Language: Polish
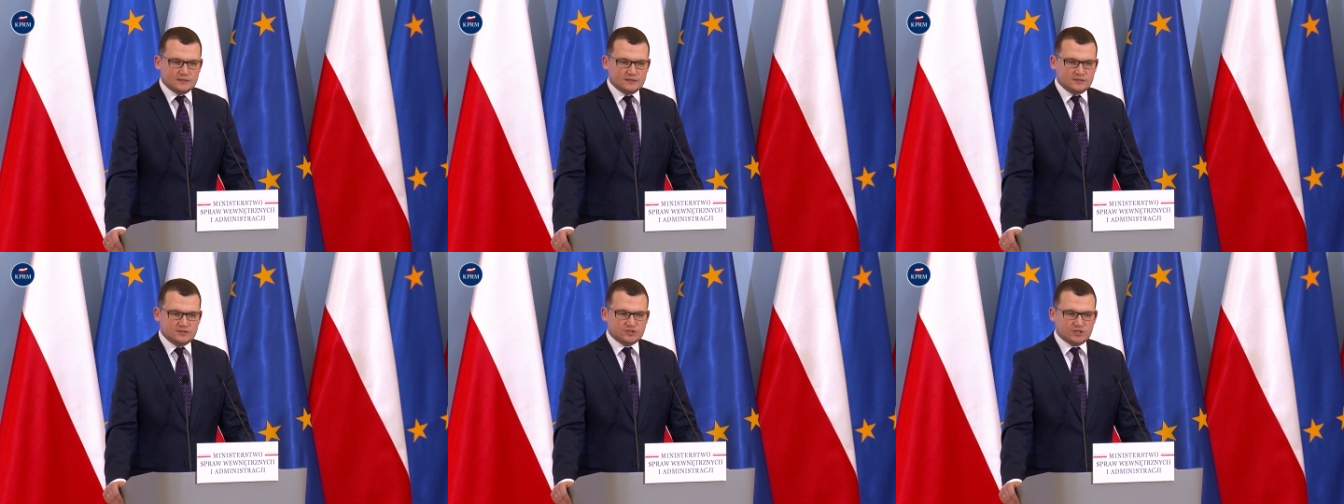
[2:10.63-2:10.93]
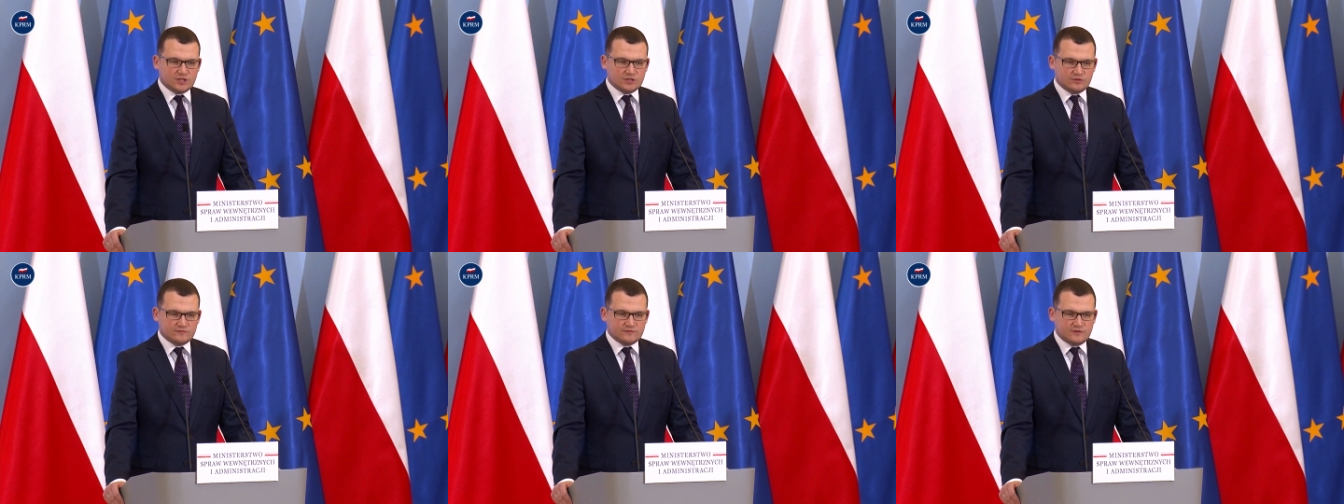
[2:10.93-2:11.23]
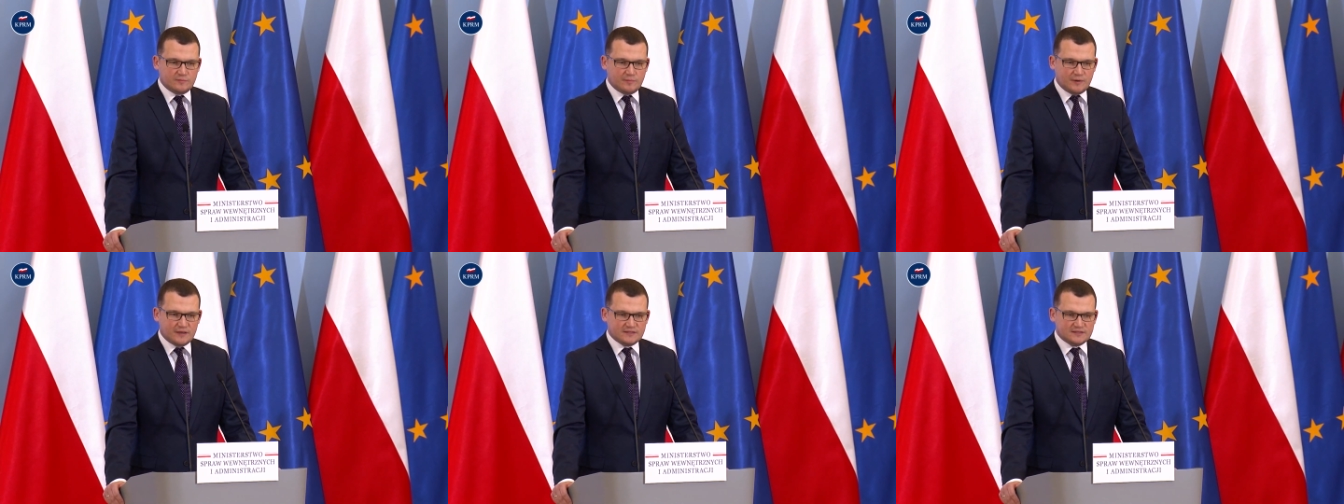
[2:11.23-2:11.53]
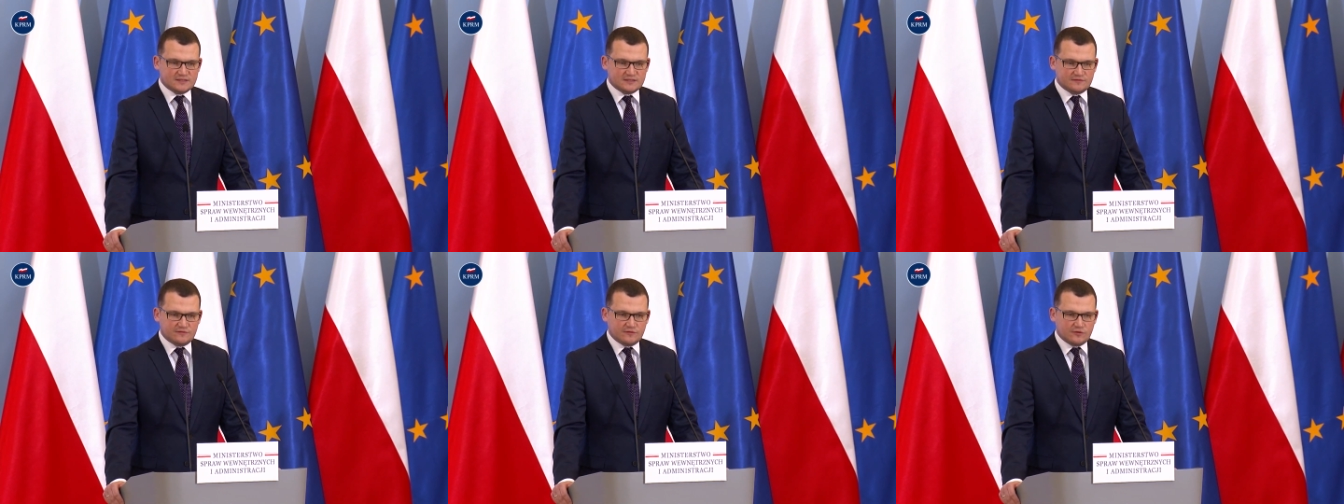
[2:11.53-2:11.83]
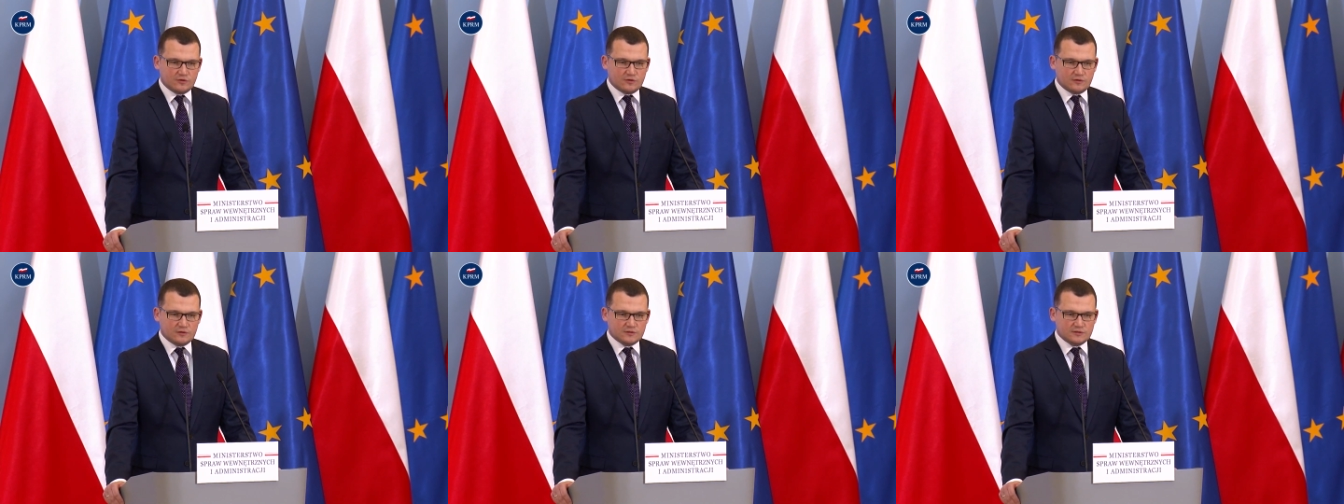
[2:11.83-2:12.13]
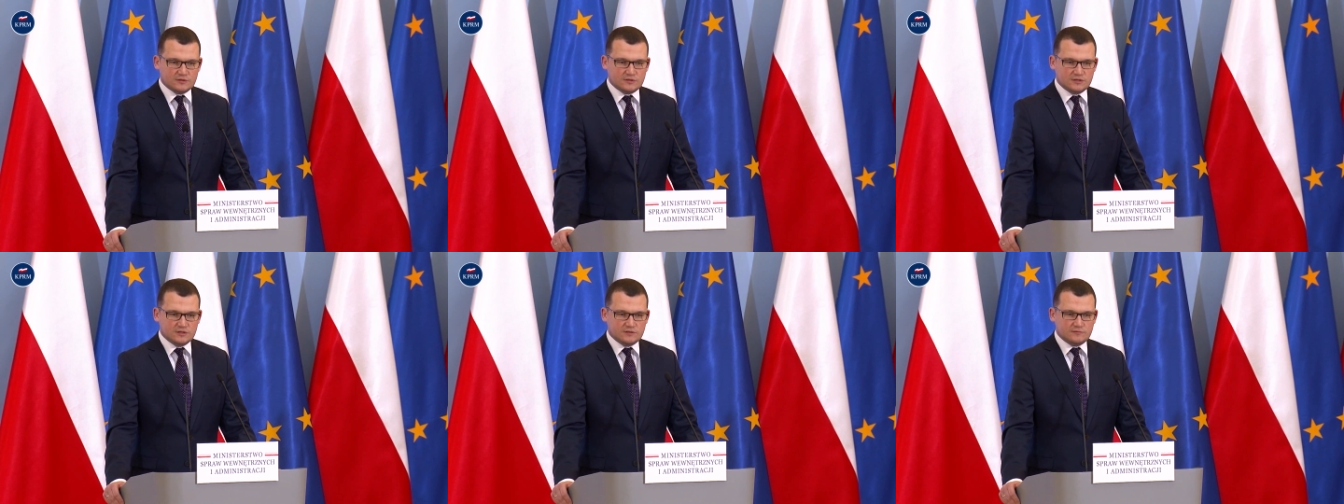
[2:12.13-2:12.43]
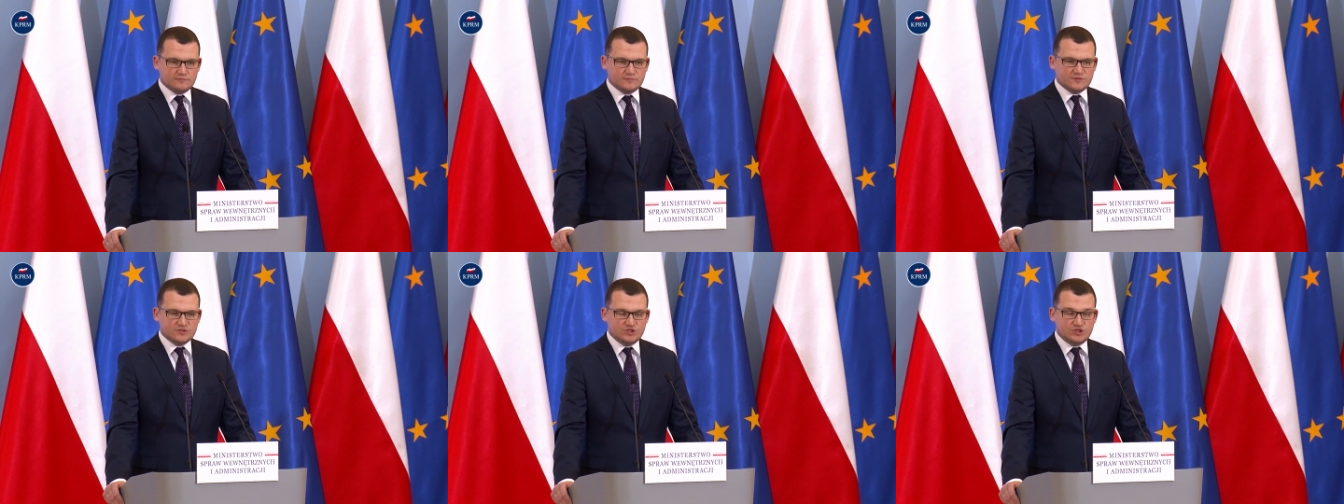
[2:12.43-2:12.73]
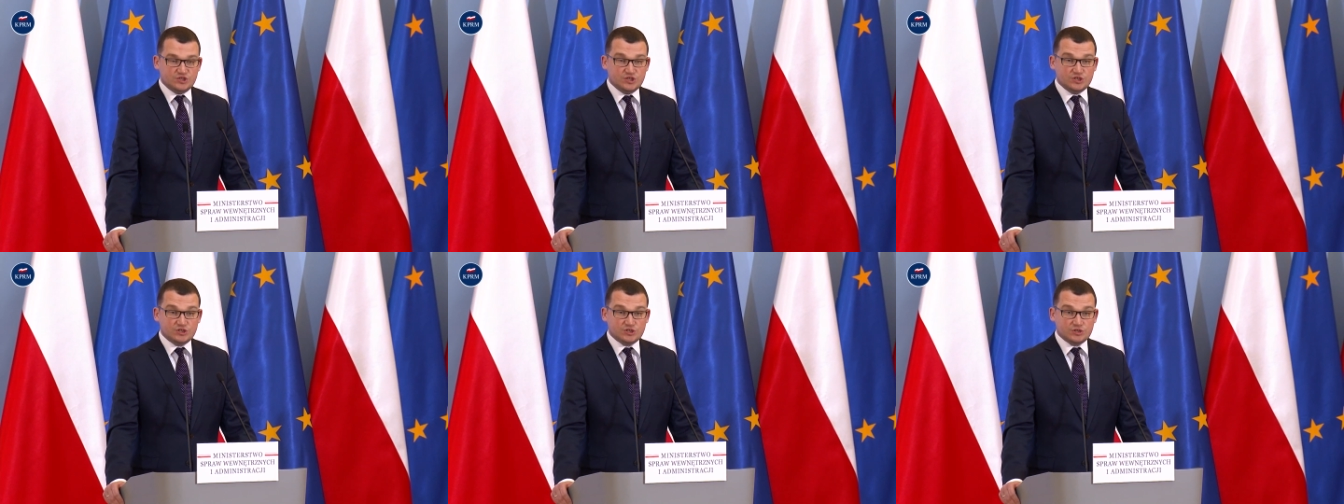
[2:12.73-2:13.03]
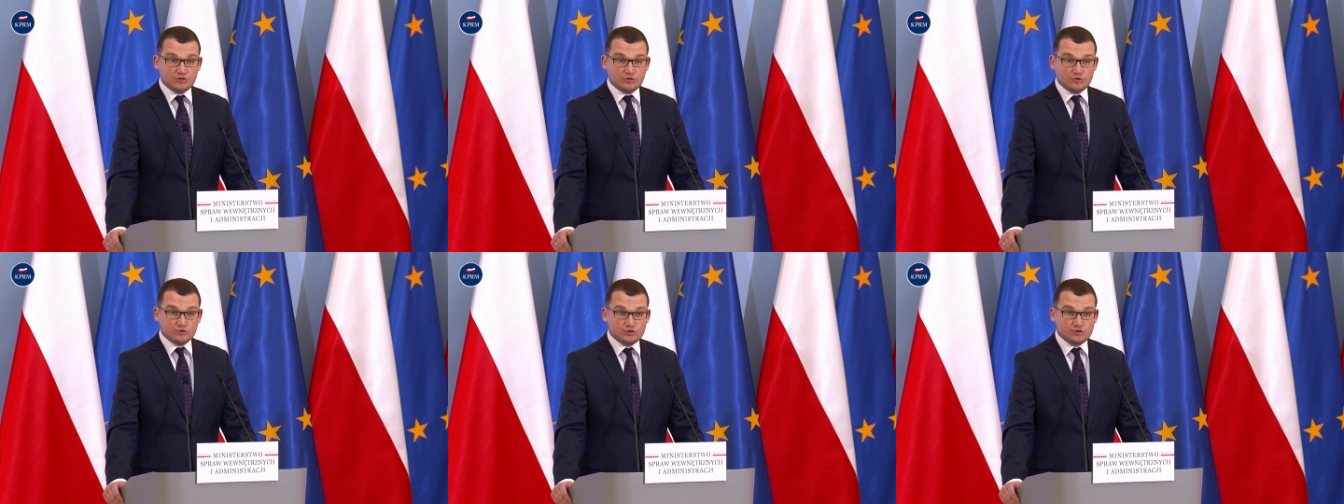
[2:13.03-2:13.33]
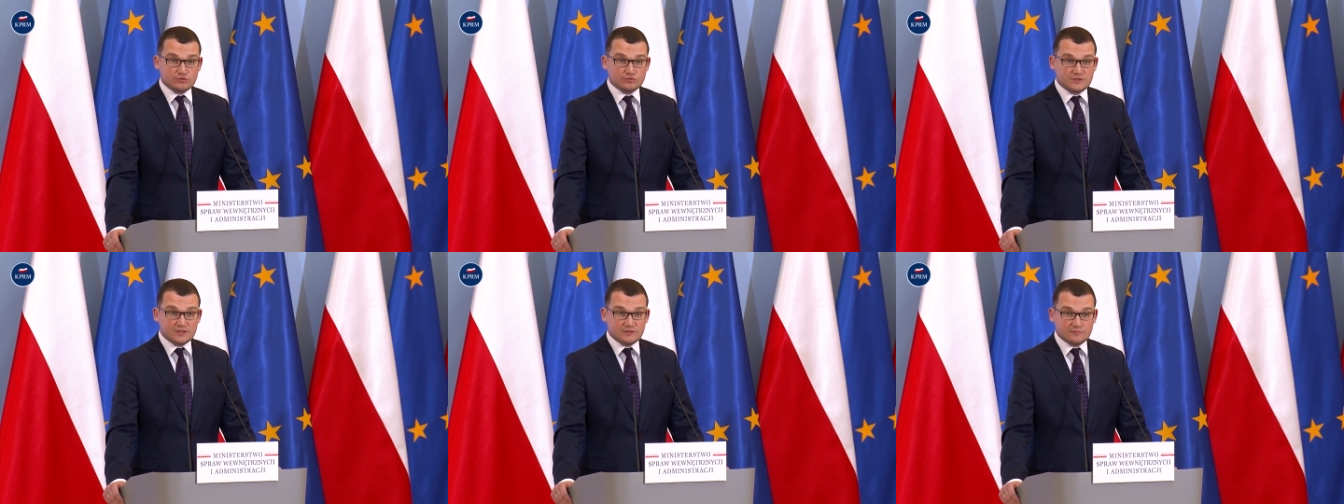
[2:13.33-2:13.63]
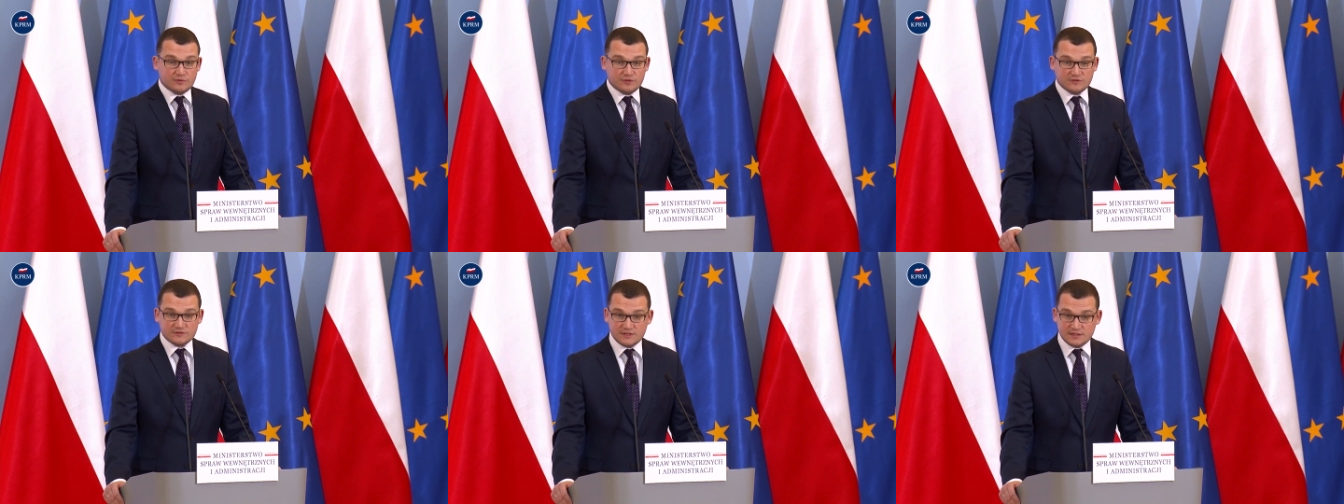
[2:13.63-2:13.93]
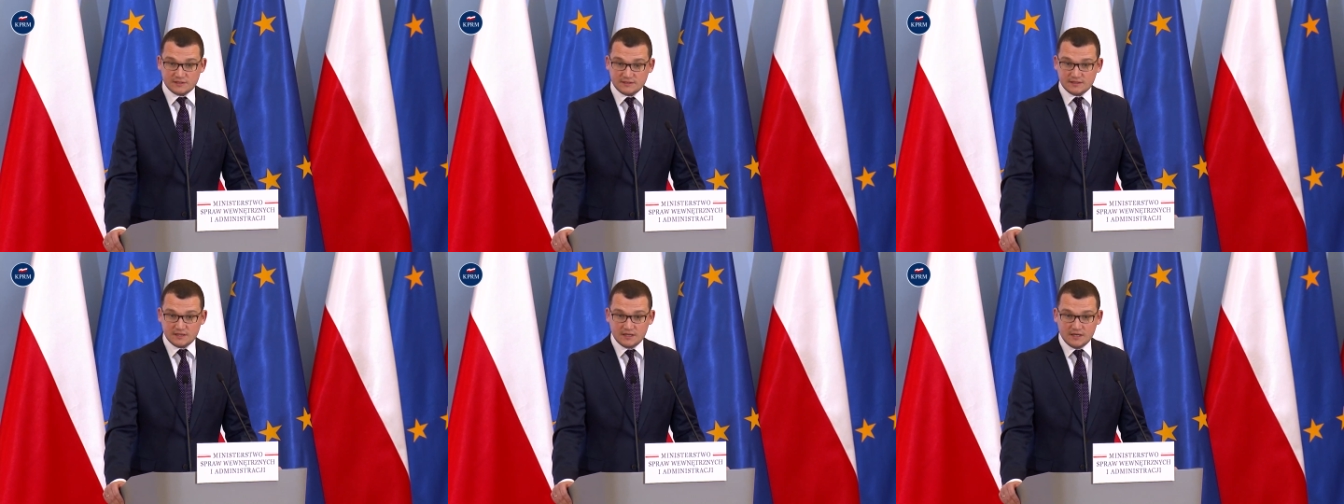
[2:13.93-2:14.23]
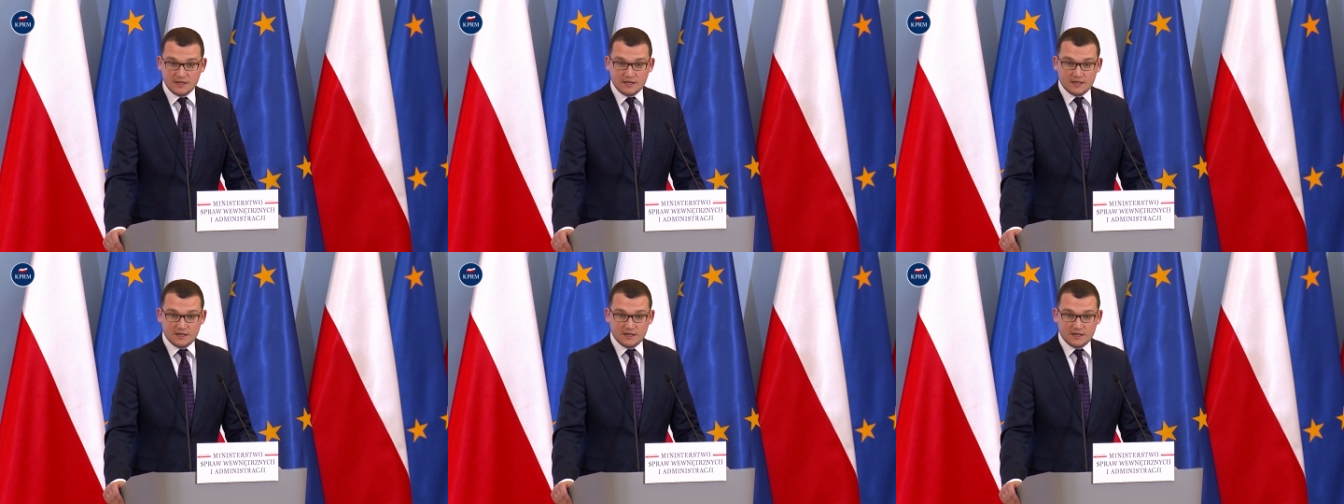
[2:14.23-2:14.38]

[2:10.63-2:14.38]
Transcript: I szanowni Państwo, y, dziś ruszył ten proces